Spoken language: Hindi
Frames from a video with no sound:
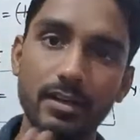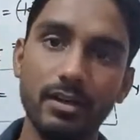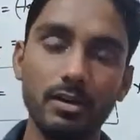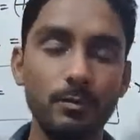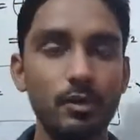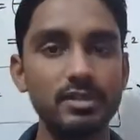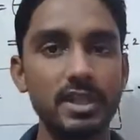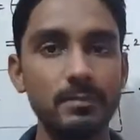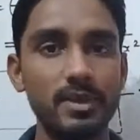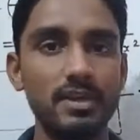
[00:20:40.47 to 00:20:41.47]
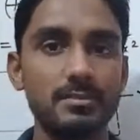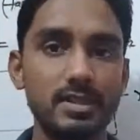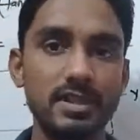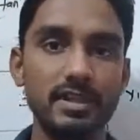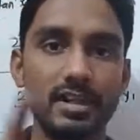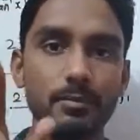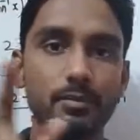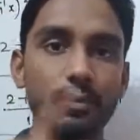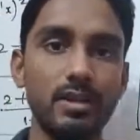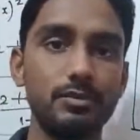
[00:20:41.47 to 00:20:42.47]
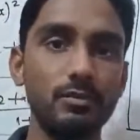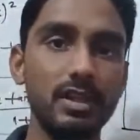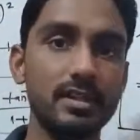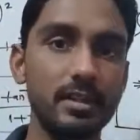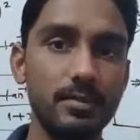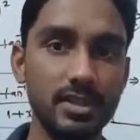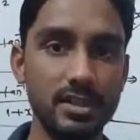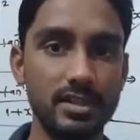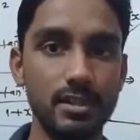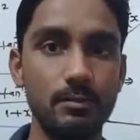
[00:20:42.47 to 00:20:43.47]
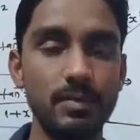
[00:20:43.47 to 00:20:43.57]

और बहुत सारी प्लेलिस्ट मिल जाएगी आपको ट्वेल्थ की फिजिक्स की